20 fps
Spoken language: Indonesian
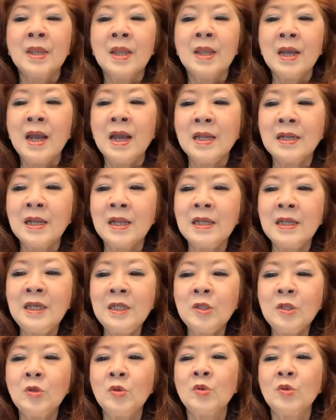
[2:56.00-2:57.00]
Karena
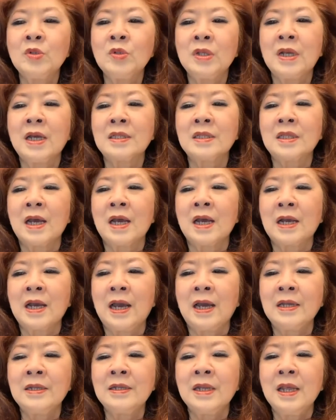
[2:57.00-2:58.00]
itu
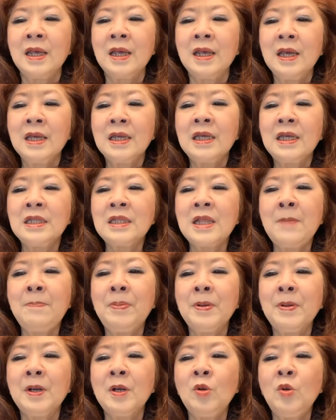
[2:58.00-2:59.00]
dikatakan kita
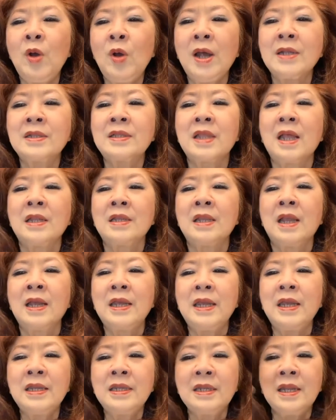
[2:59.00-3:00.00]
perlu adanya
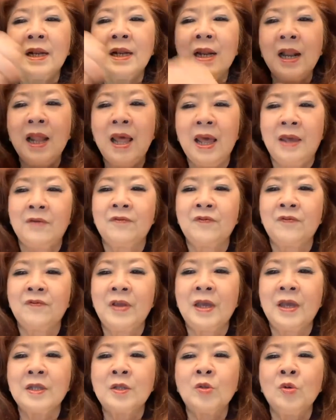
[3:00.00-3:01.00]
inner life
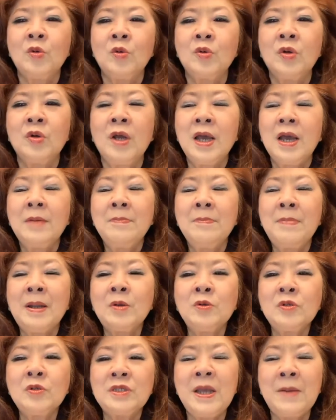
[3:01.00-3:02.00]
yaitu
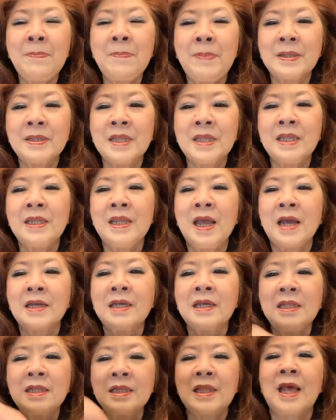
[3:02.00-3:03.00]
manusia batinnya
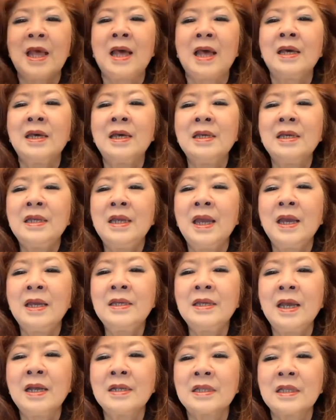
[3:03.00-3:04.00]
kita ya
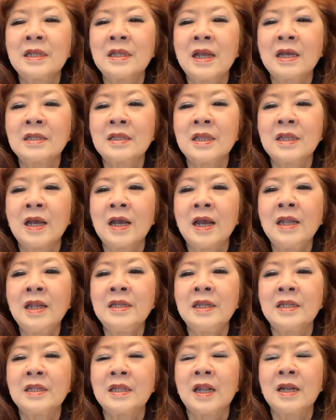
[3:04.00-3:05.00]
yang dikatakan
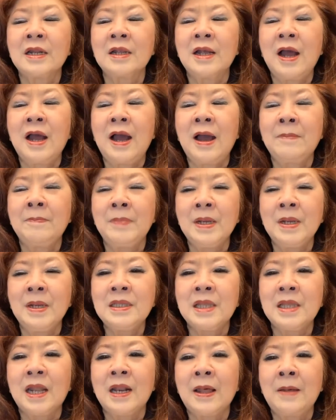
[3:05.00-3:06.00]
diambil
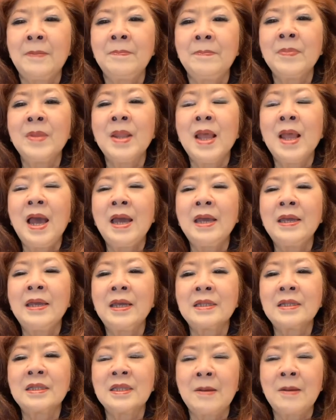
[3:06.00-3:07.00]
dalam
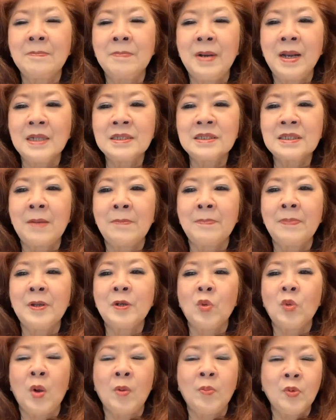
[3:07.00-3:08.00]
ayat 16 sampai
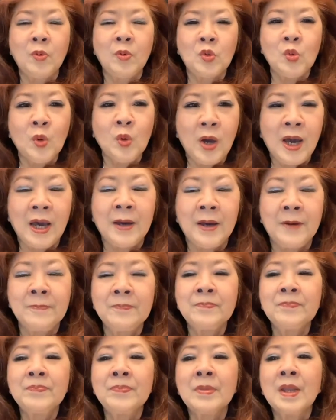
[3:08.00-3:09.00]
22.
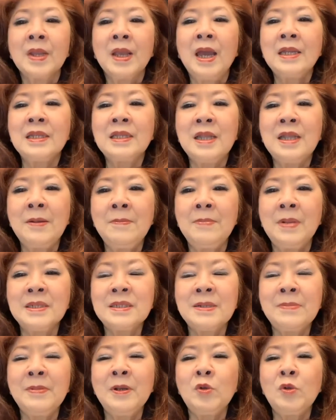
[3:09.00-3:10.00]
Ayat 16
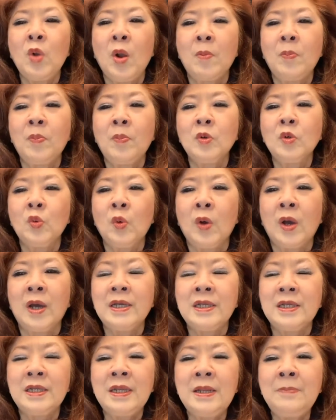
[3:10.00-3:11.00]
sampai
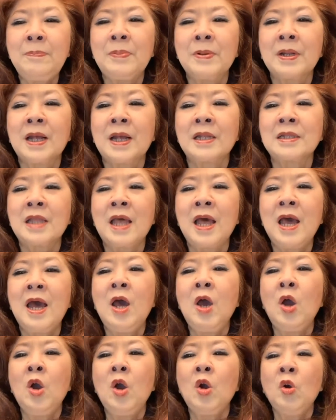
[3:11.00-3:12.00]
22 ini berkata
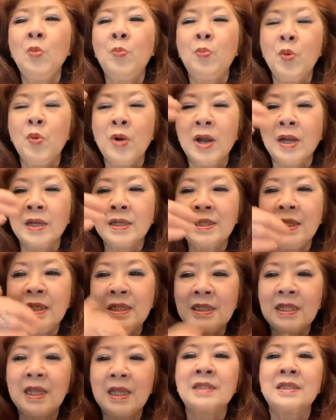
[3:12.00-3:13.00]
hubungan
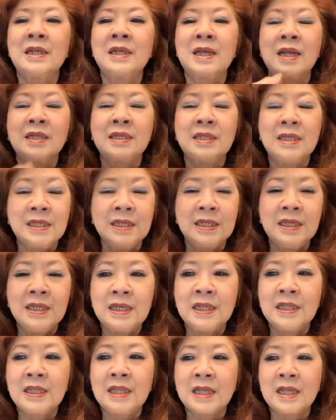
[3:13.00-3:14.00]
kita dengan diri
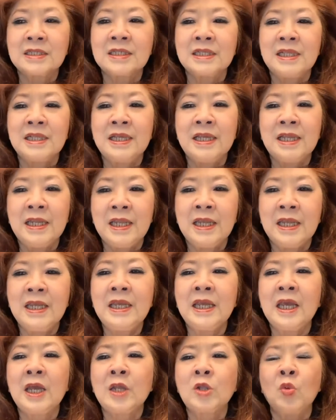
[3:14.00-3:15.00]
kita sendiri
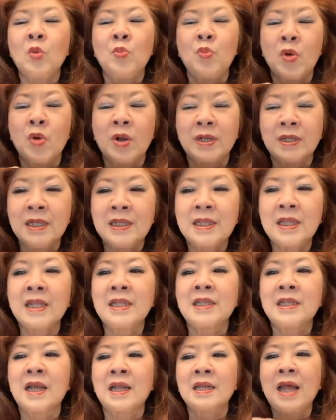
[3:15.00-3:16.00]
yaitu hubungan kita
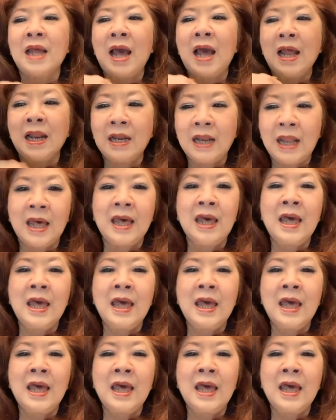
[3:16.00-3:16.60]
dengan Allah